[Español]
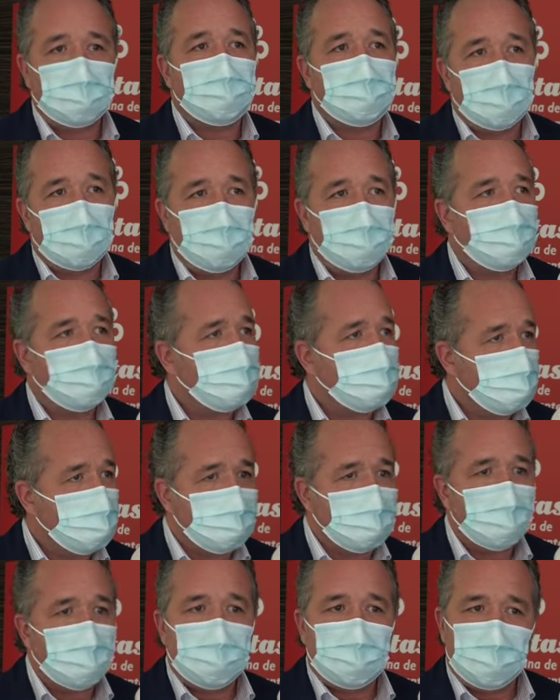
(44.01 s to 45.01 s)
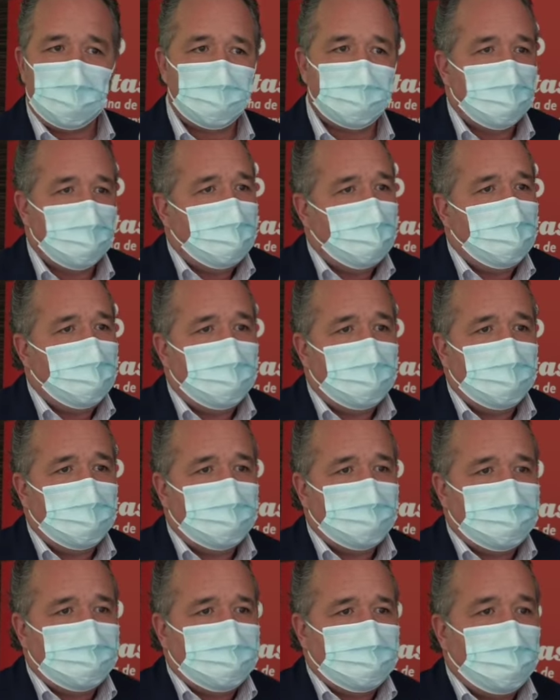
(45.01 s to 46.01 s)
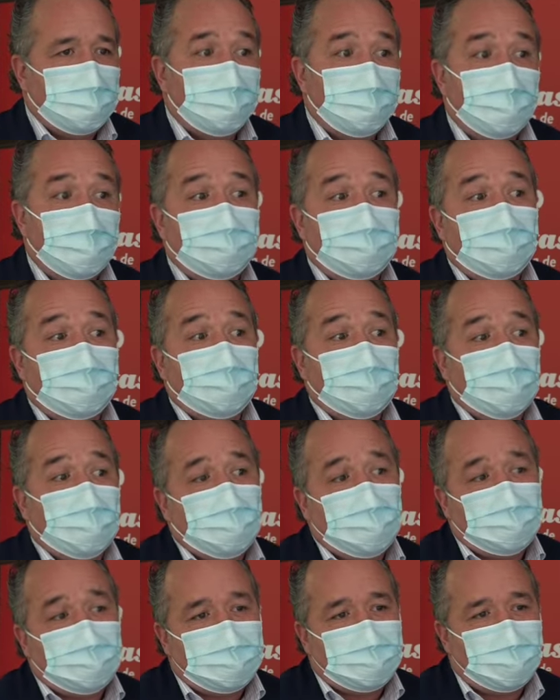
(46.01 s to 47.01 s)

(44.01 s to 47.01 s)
ayuntamientos, diputación, Generalitat, pues al final entre todos